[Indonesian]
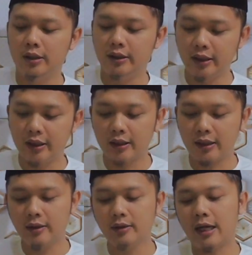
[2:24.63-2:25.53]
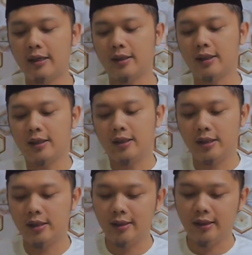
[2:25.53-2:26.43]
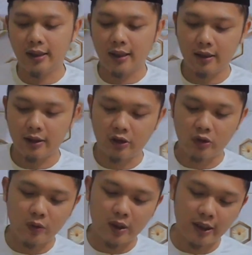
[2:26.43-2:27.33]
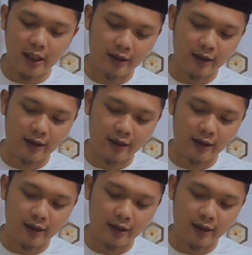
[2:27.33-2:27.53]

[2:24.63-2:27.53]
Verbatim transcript: singkirkan adat-adat jahiliyah kecuali